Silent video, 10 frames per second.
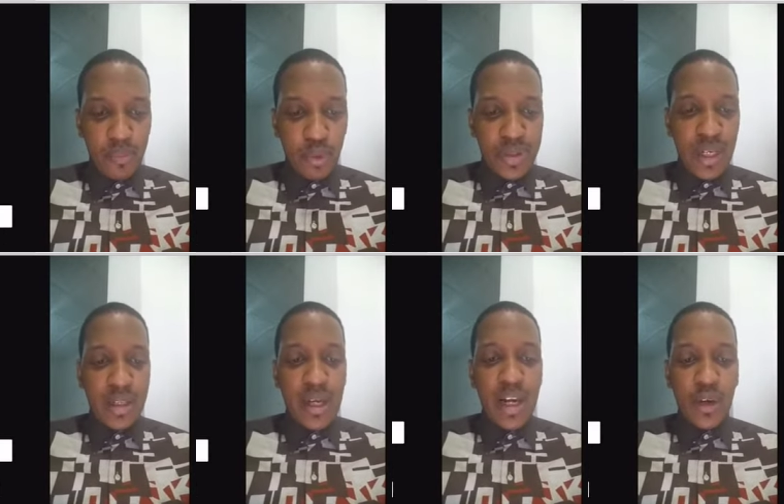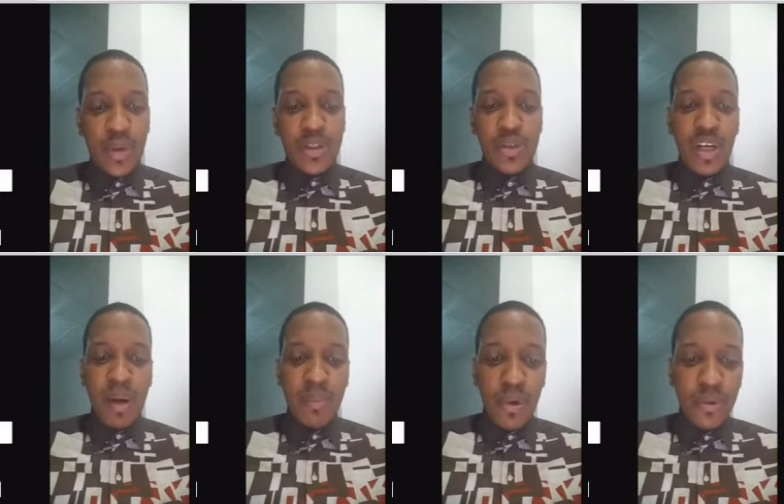pour certains, la connexion n'est
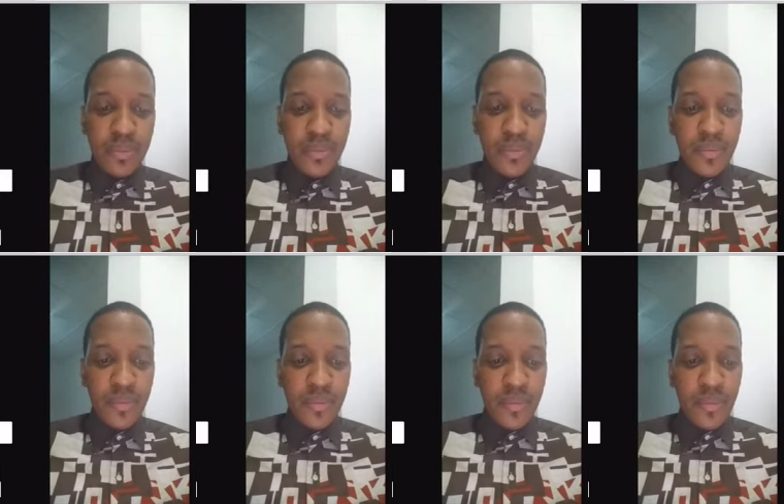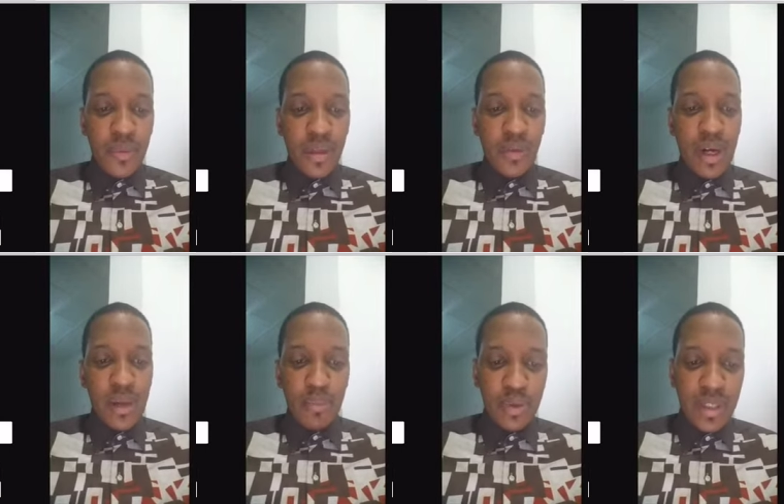pas bonne. Voilà.
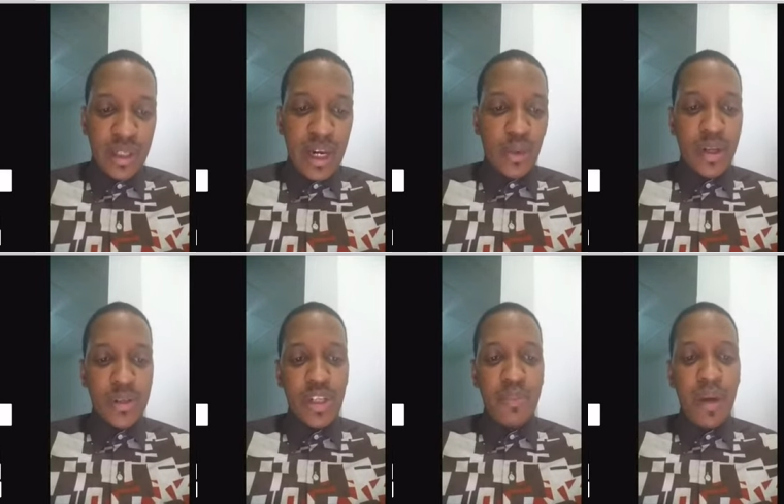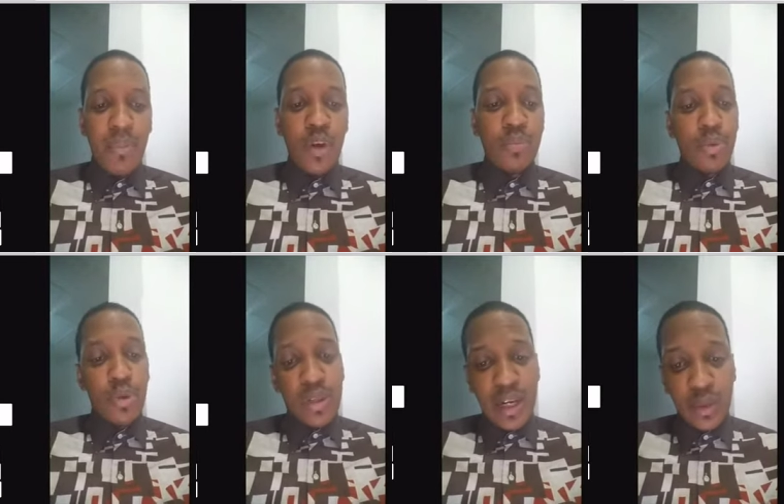Pour certains, la connexion n'est pas bonne. Pour
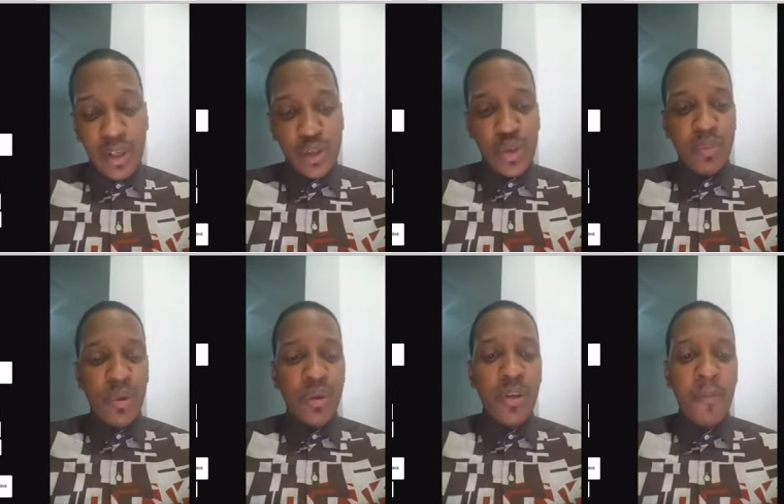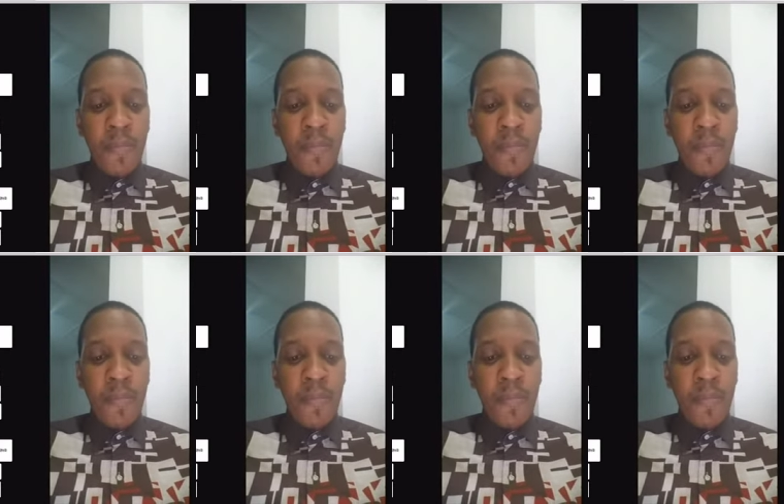d'autres, la connexion est bonne.